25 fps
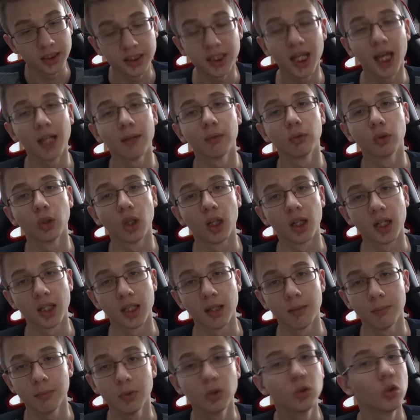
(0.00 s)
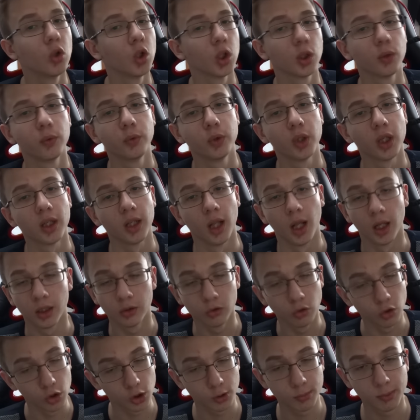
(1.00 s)
Diğer videolarda bir sonraki videoda
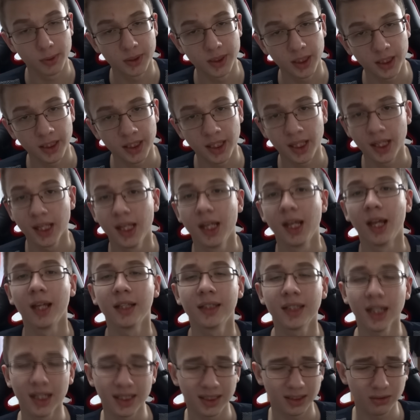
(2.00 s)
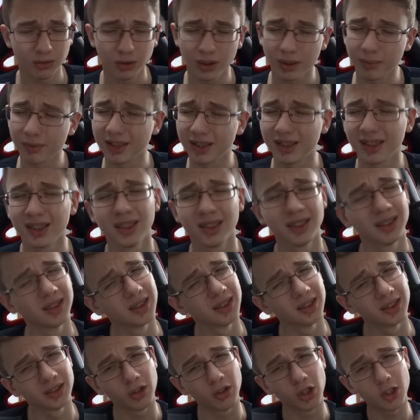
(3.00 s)
görüşmek dileğiyle. Kendinize çok iyi bakın.
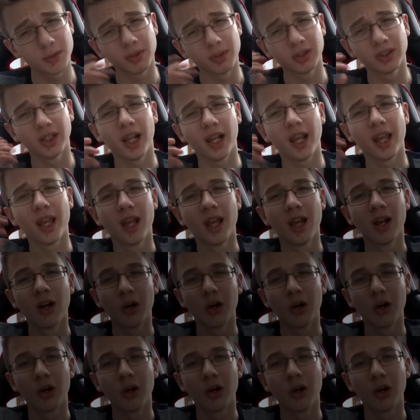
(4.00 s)
Görüşmek üzere.